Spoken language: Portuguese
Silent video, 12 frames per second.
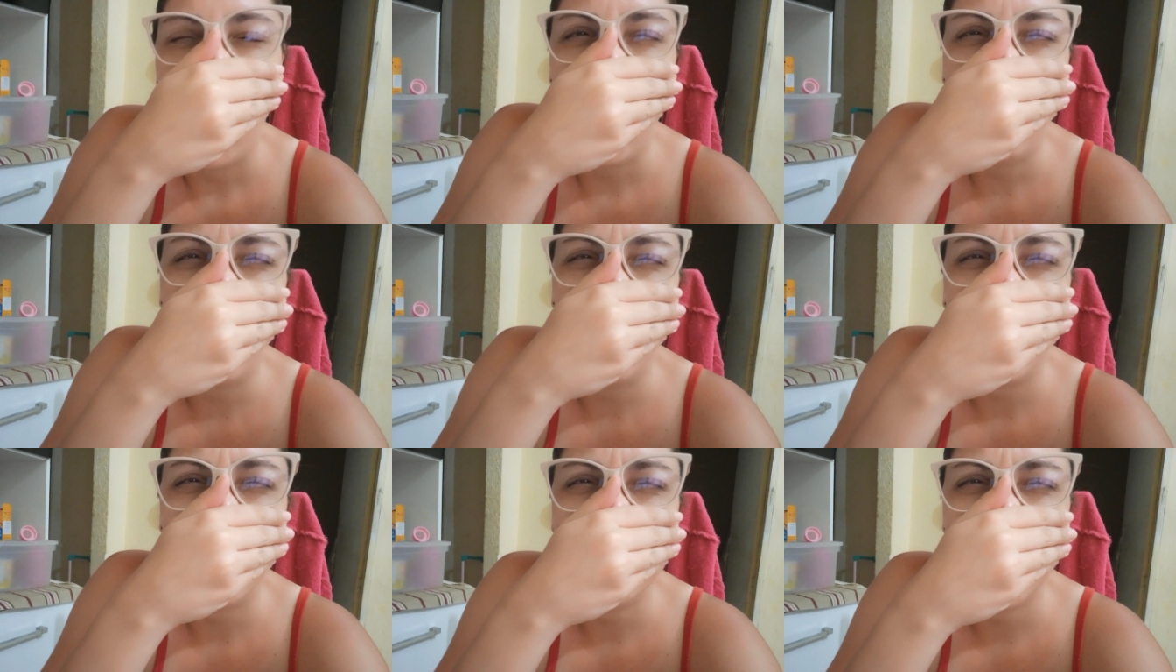Eu vou
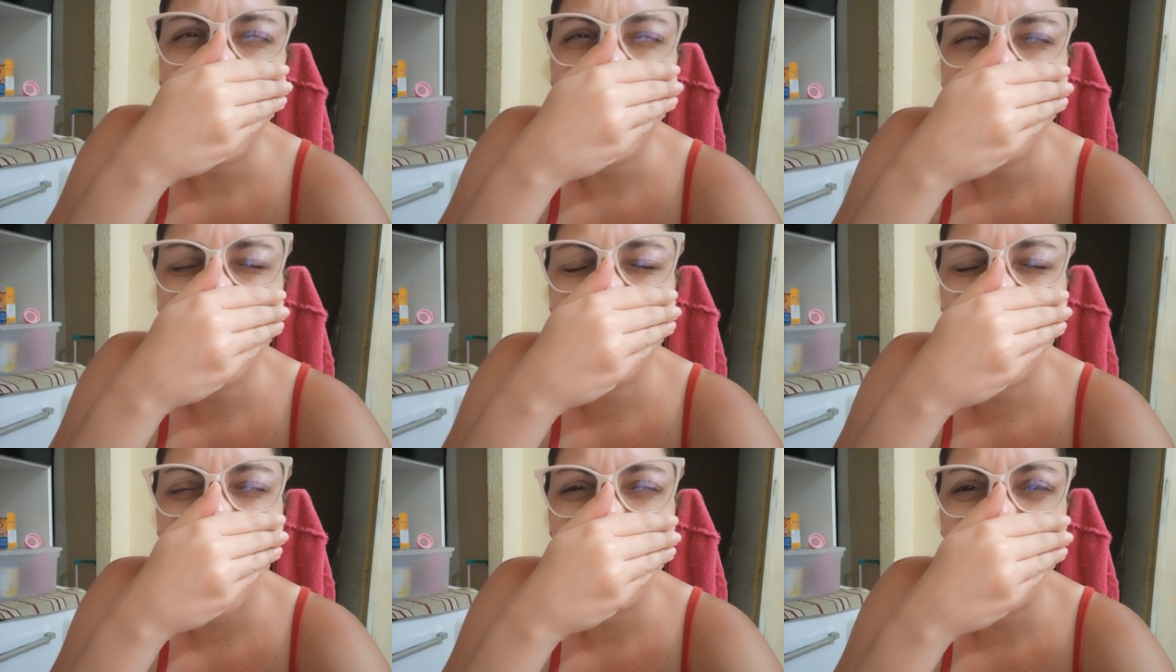fazer isso,
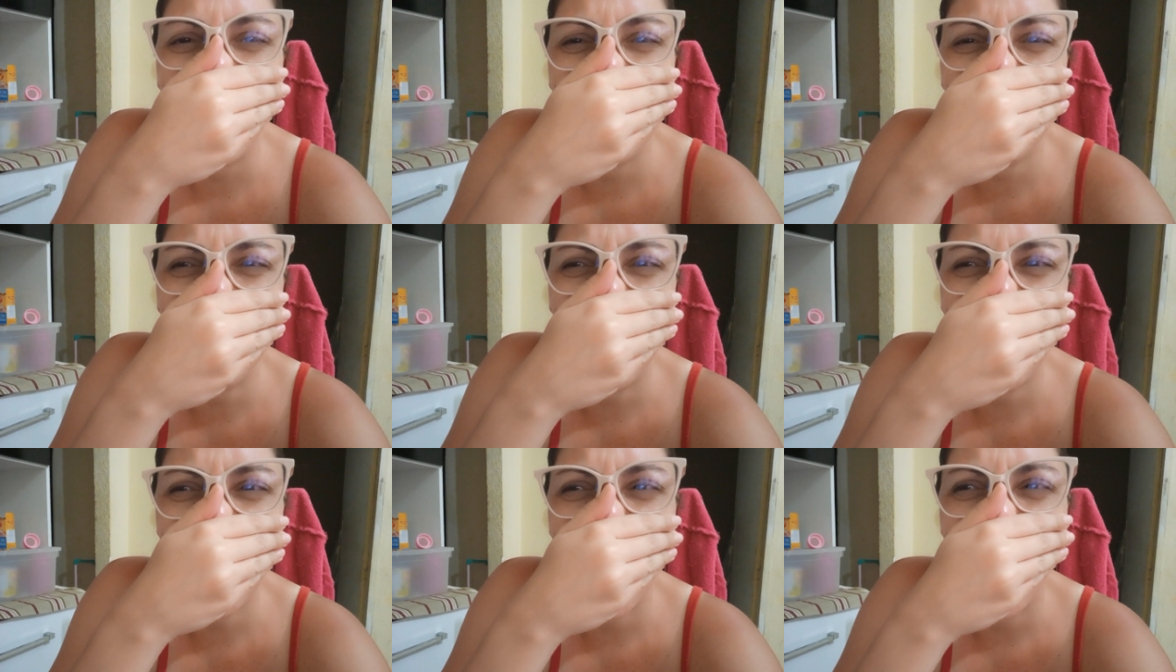acabei de
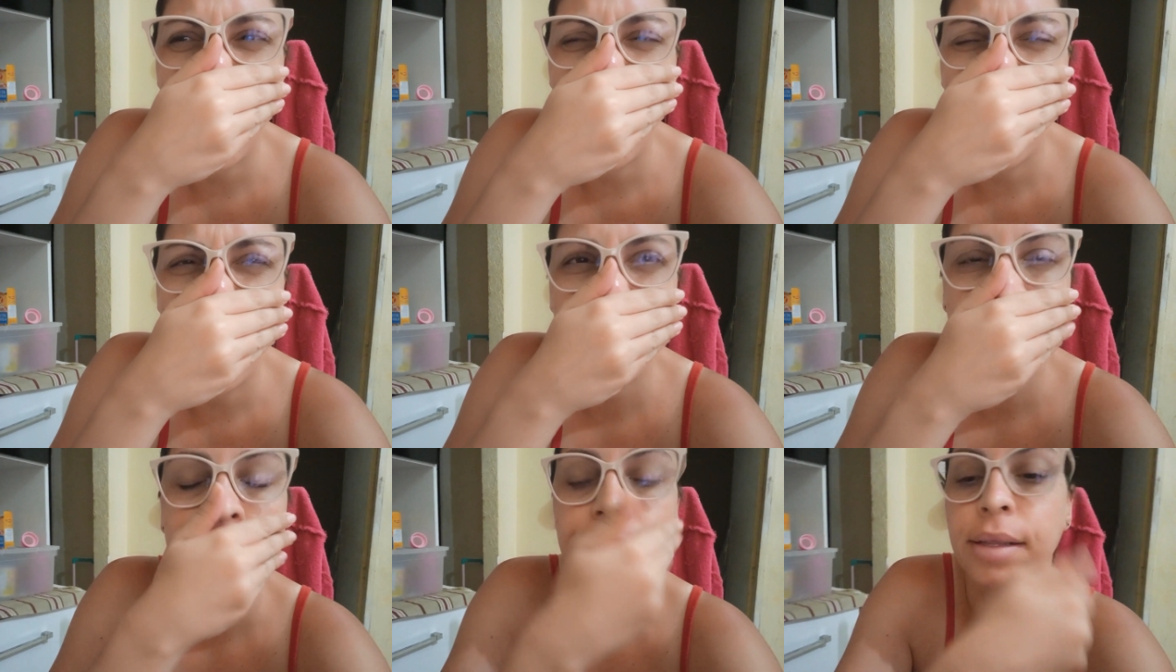fazer.
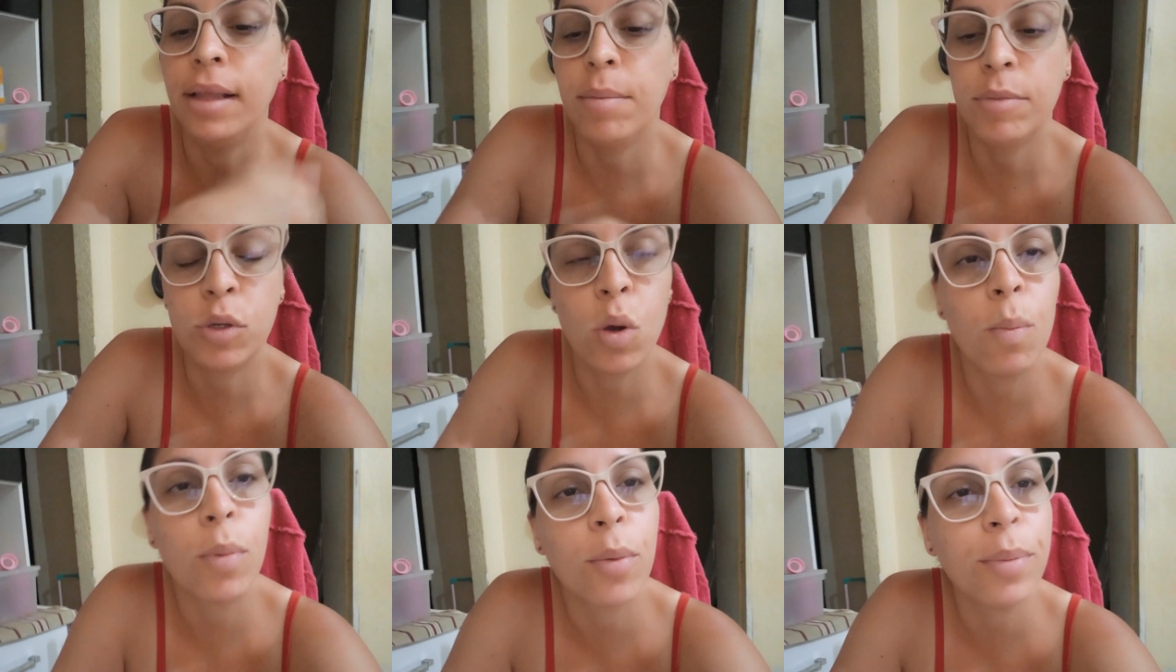Temos
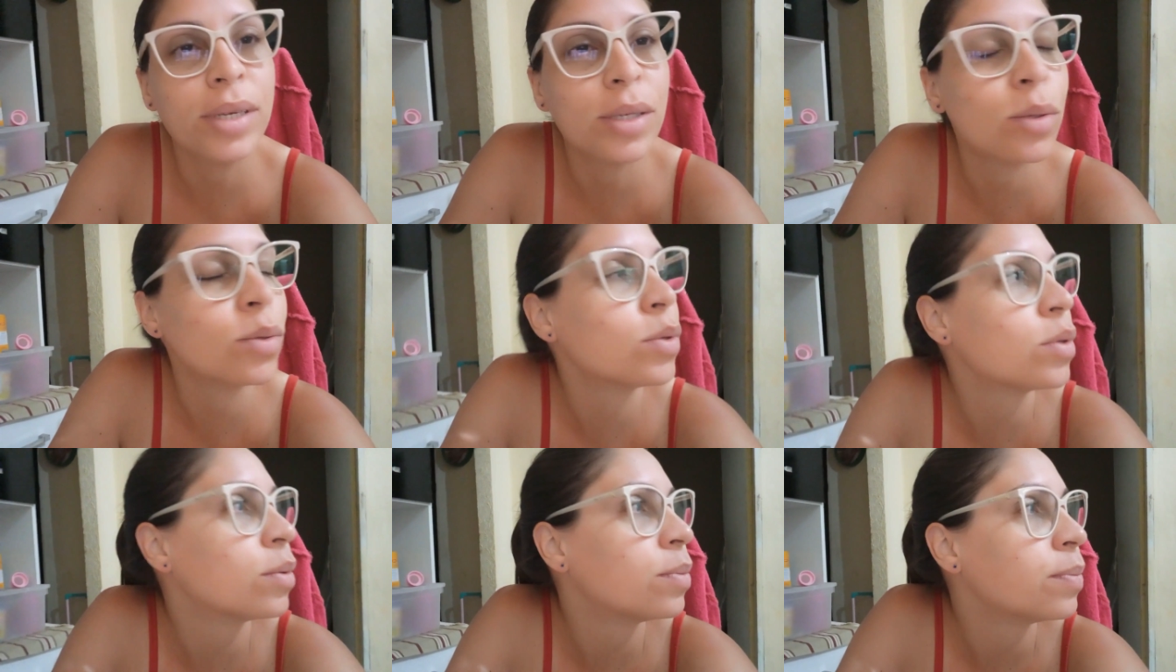
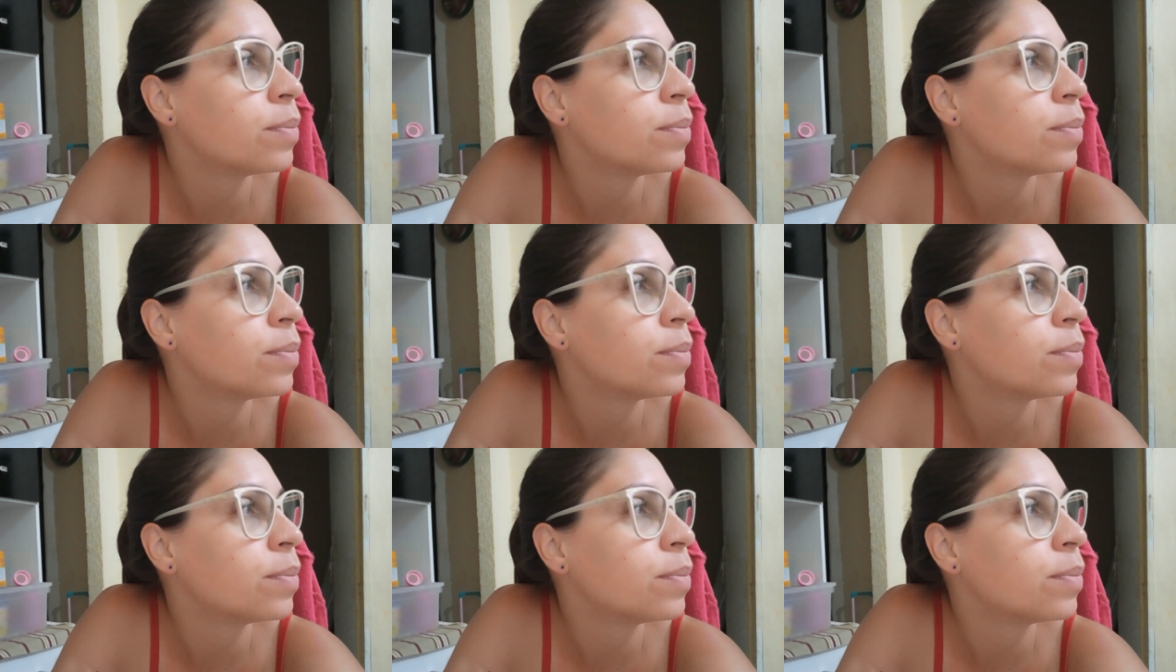compromissos.